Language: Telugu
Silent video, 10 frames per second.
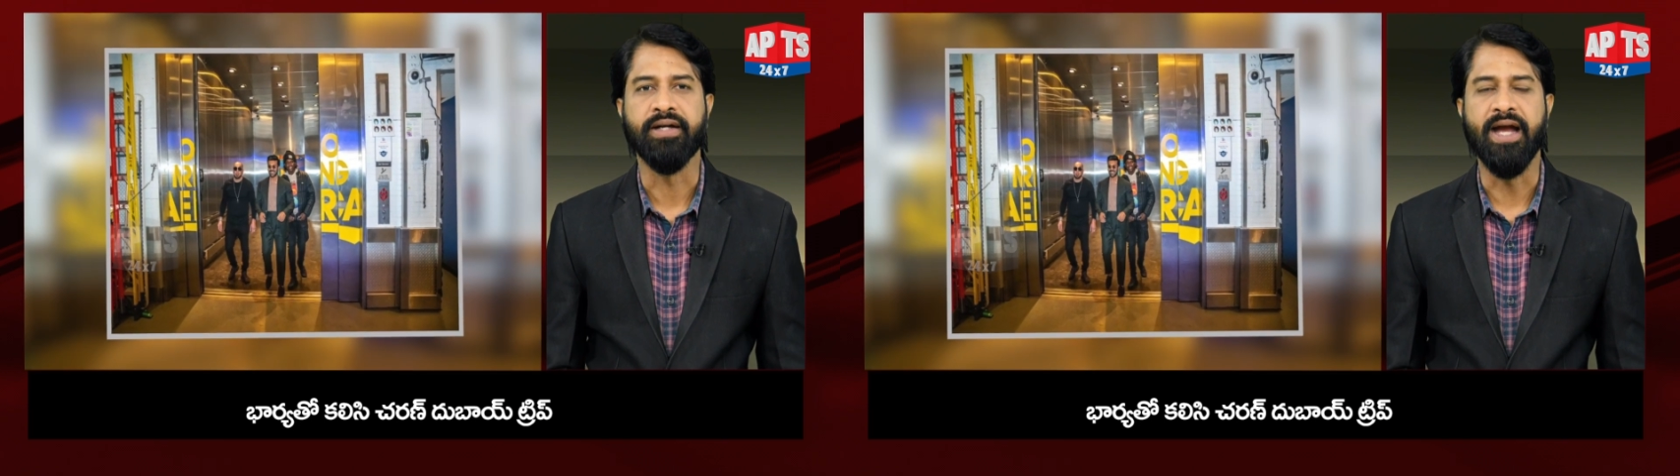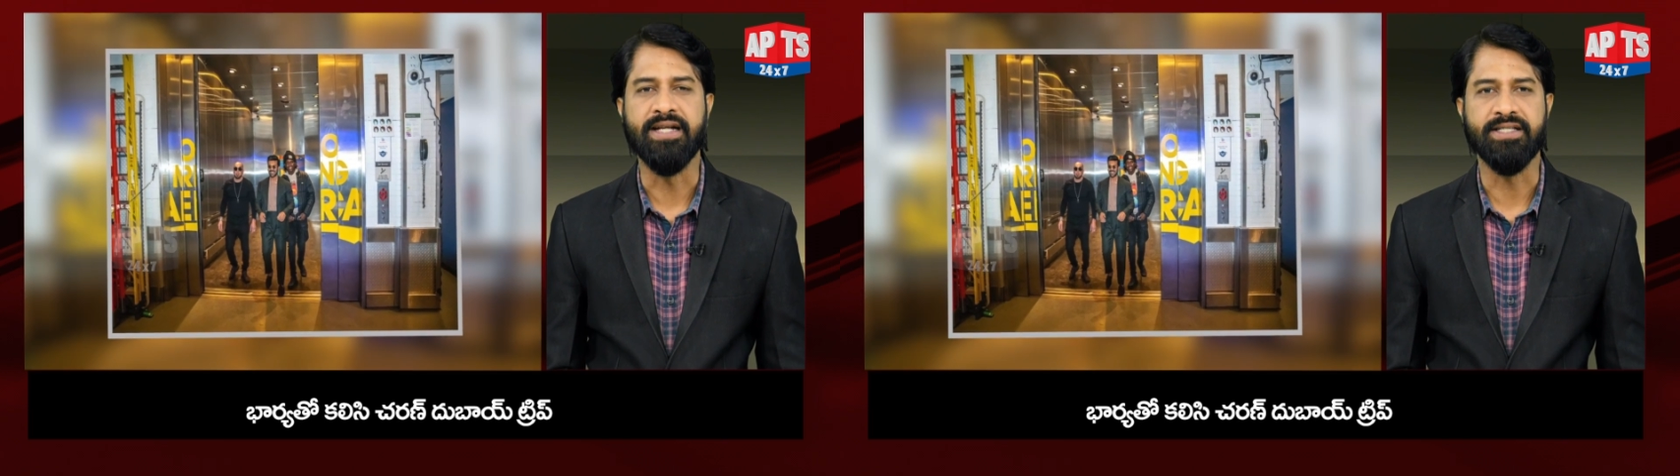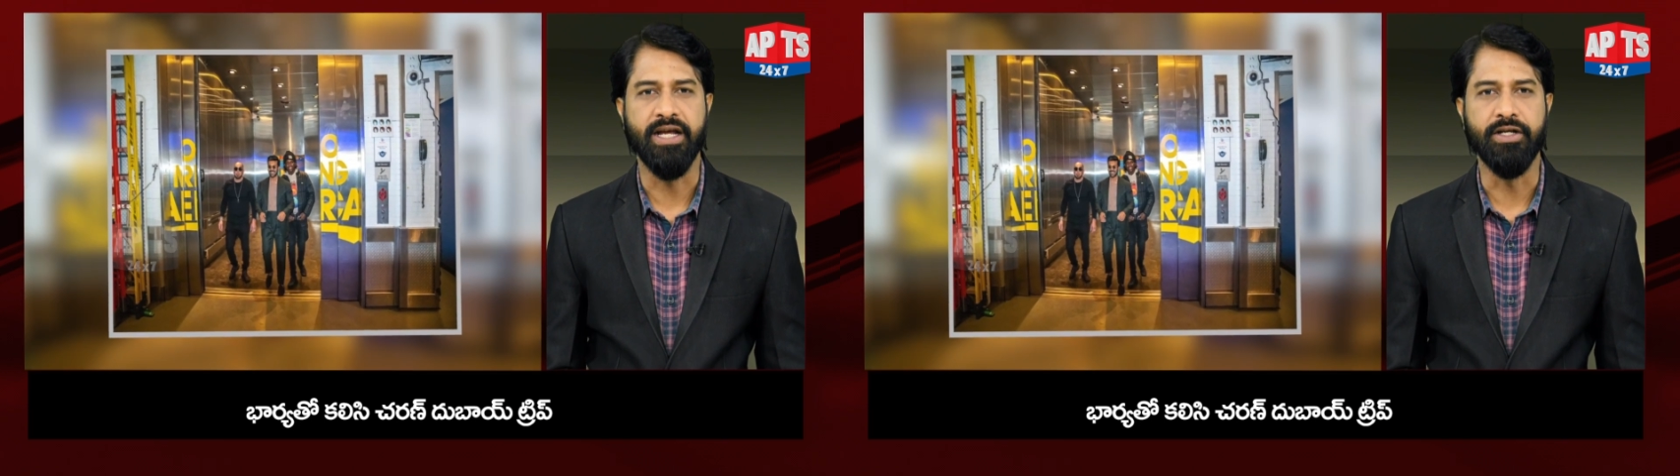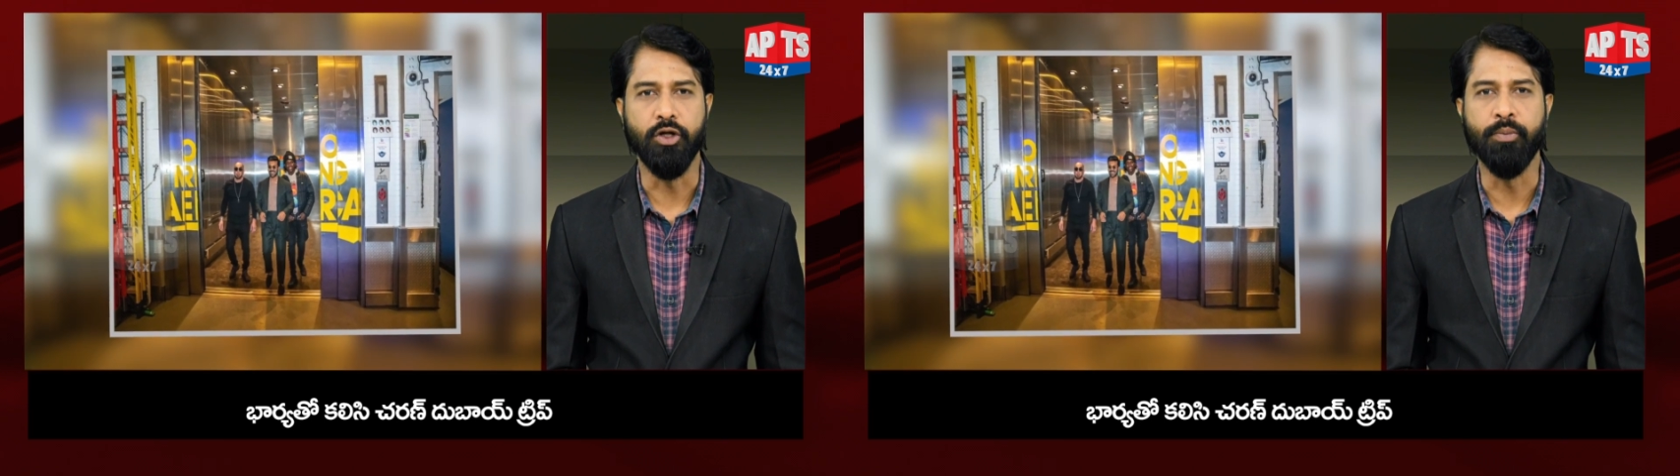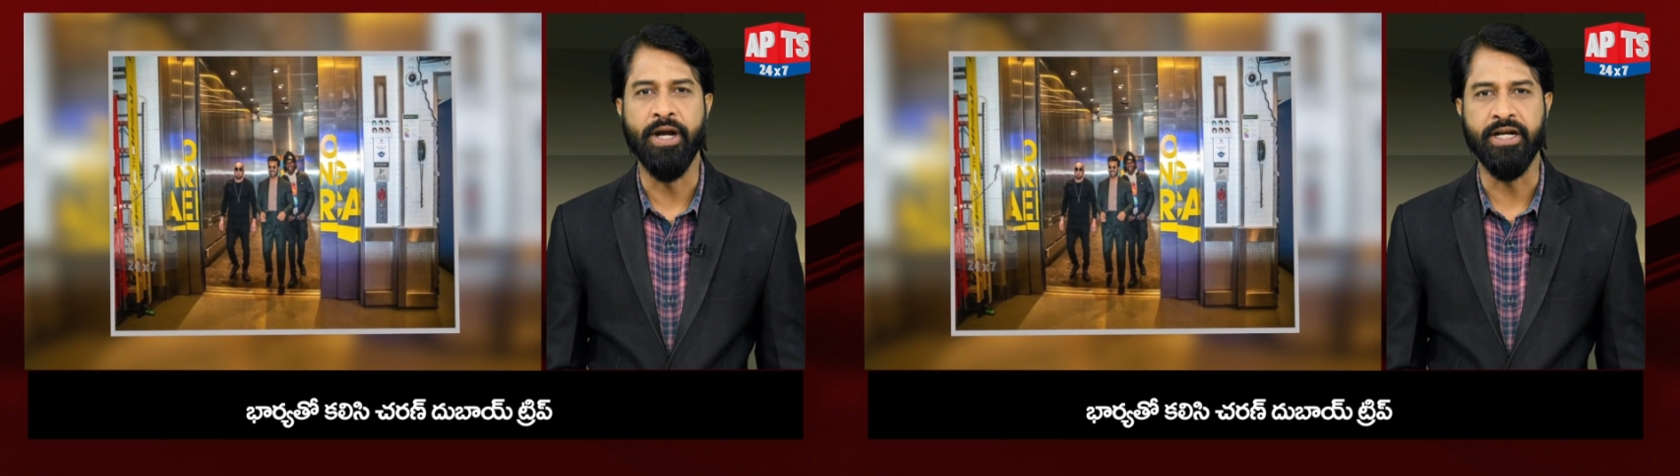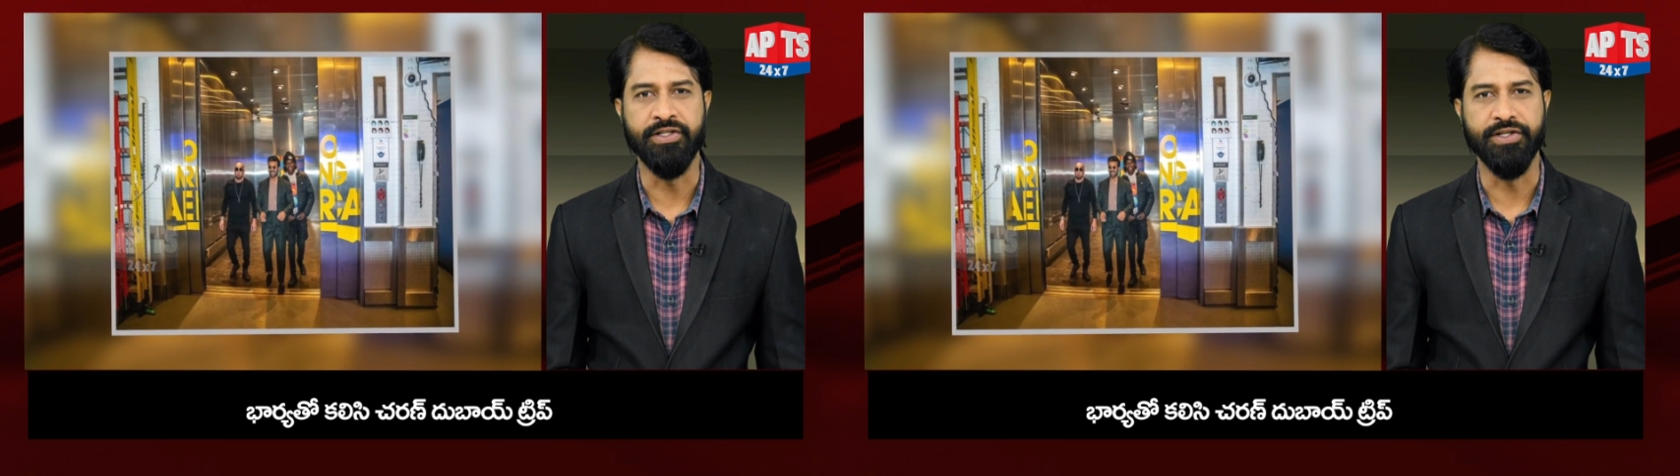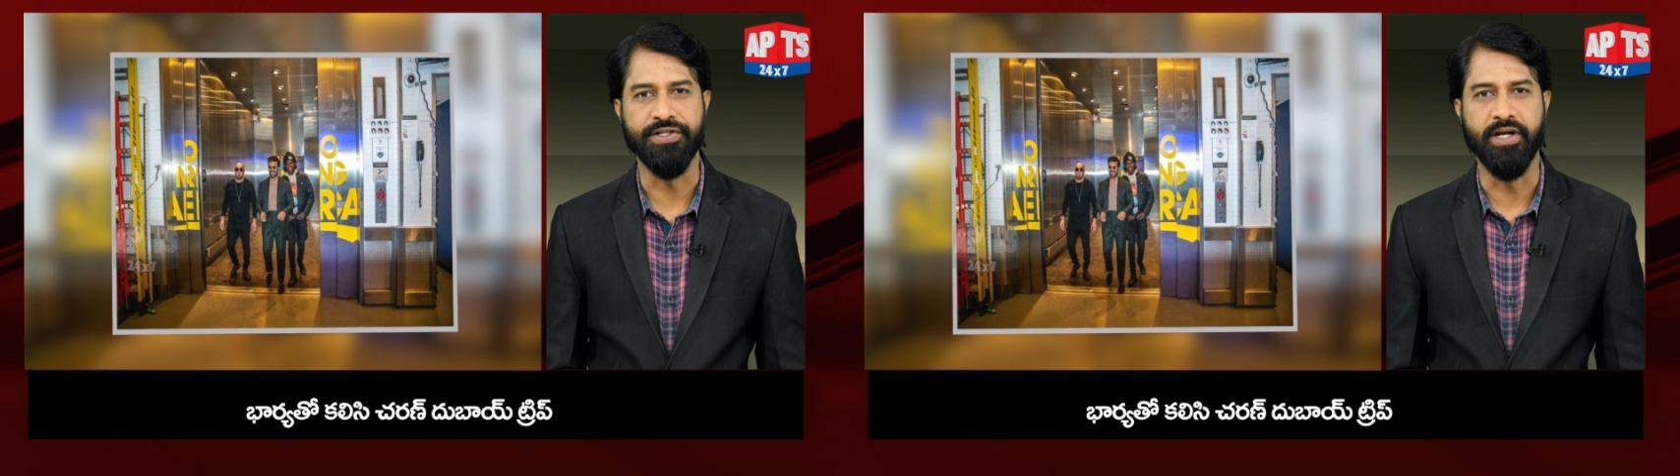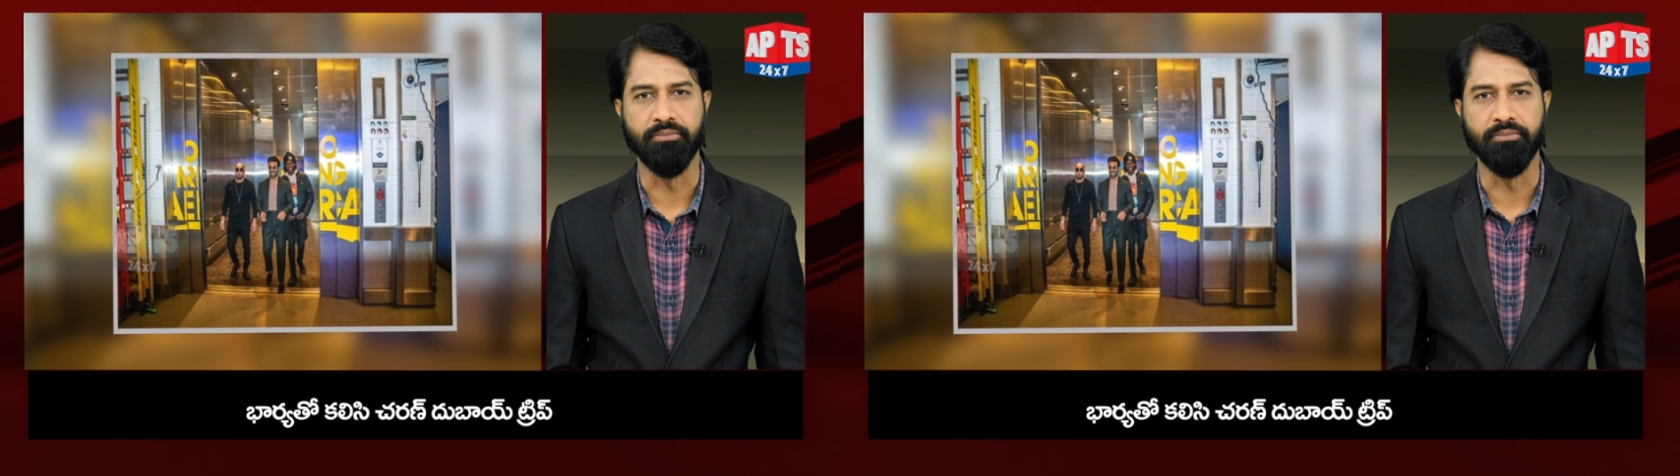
టైట్ స్కెడ్యూల్ మెయింటైన్ చేశాడు